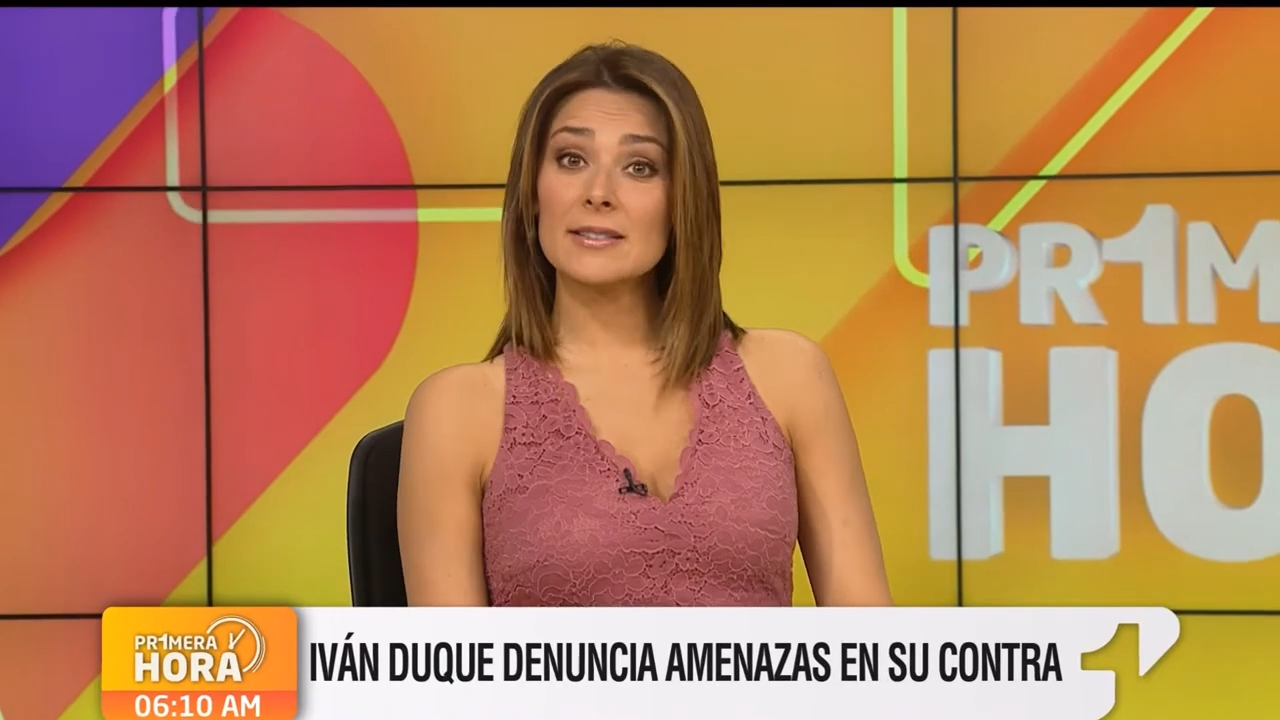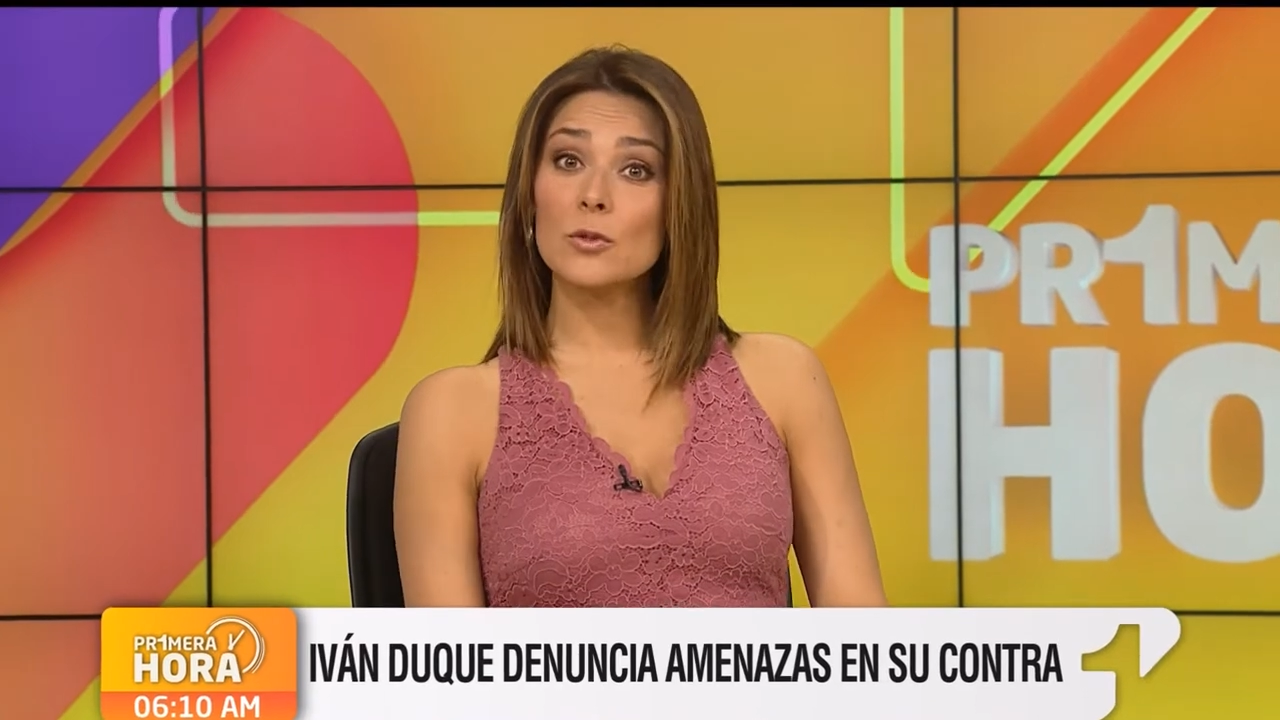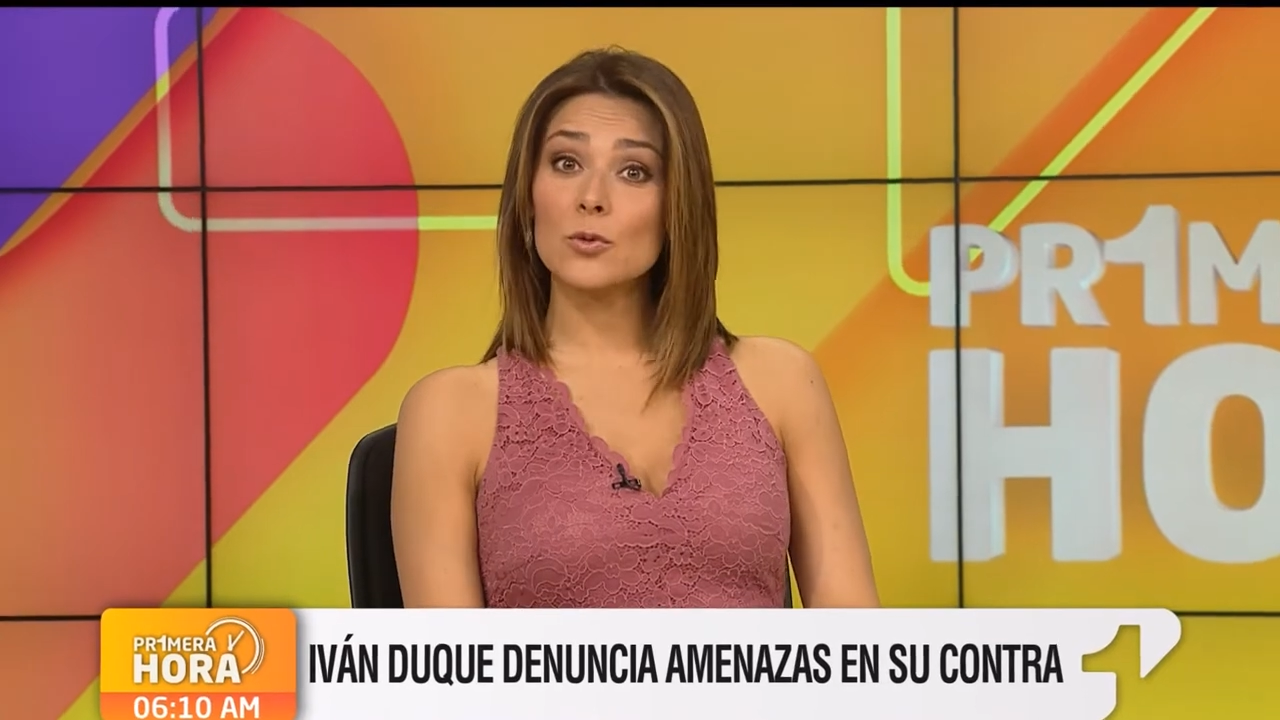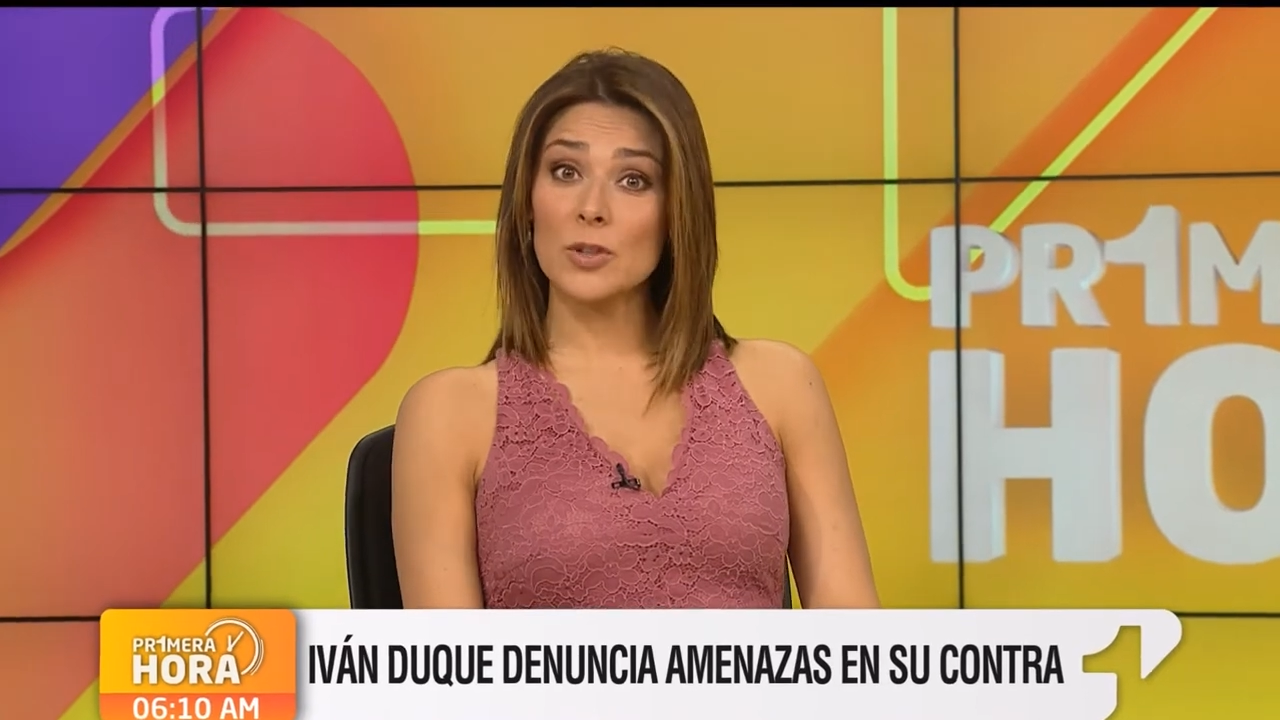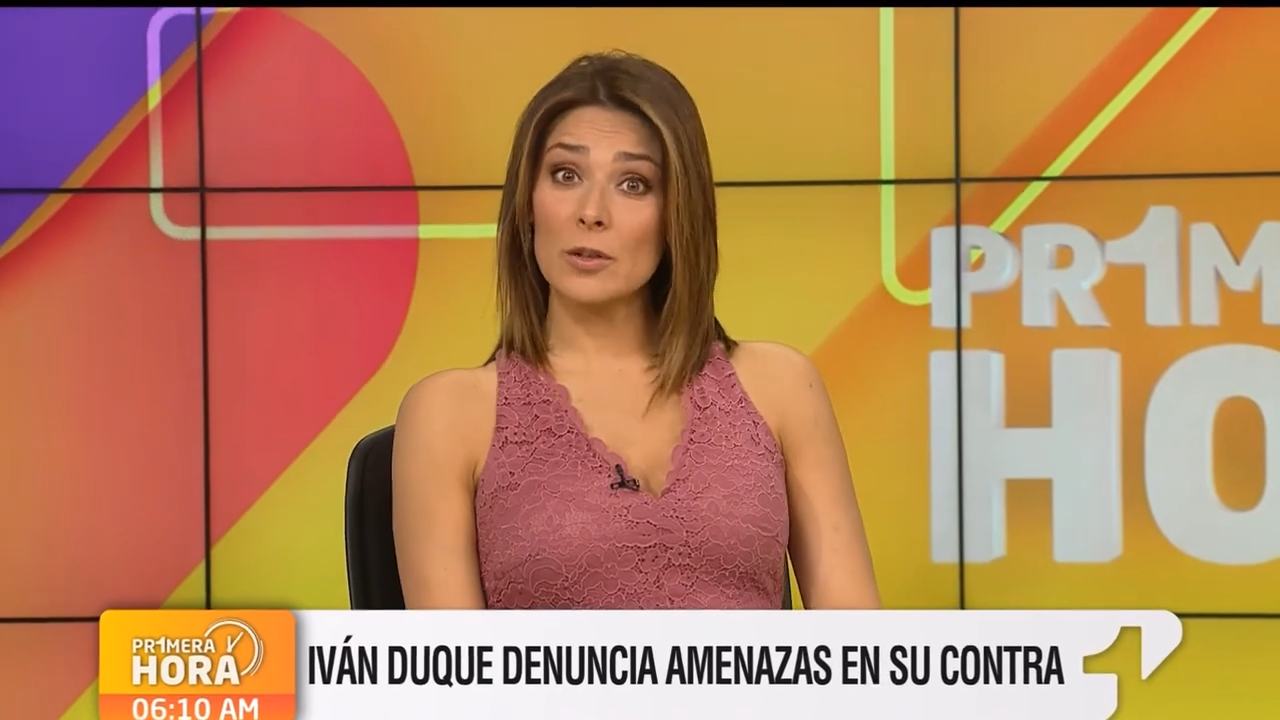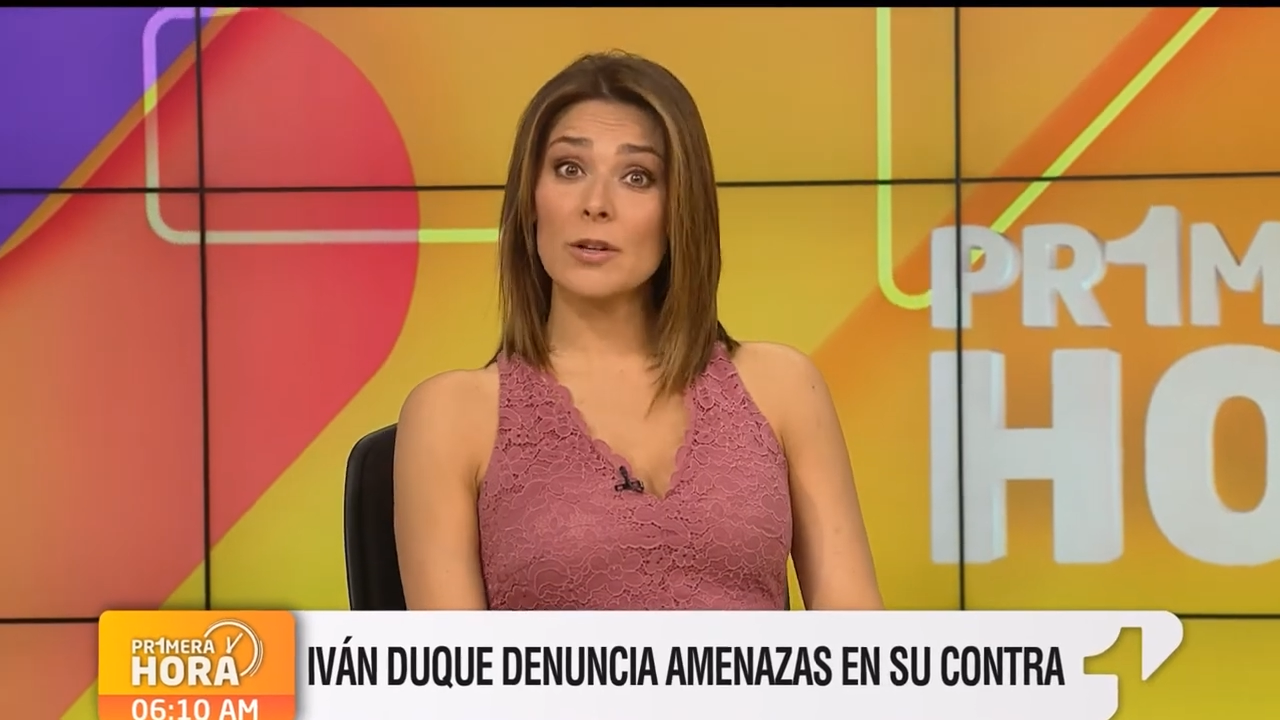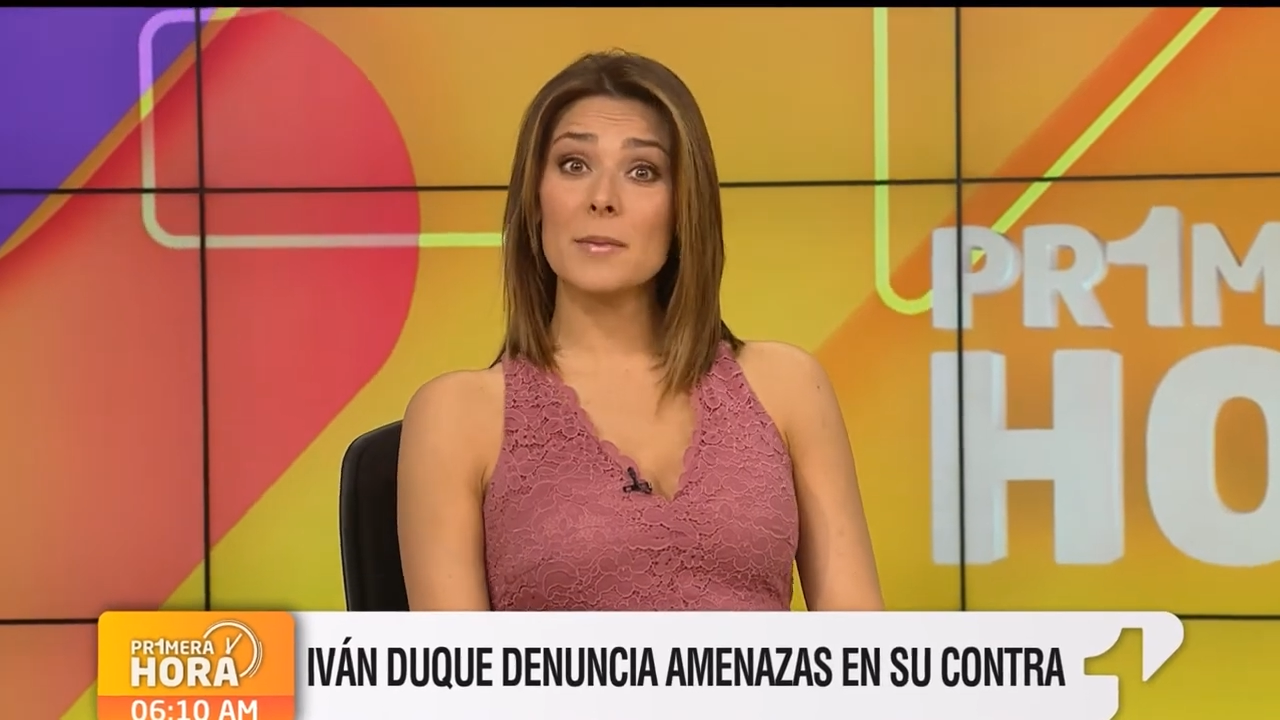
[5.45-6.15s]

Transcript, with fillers: denunciaron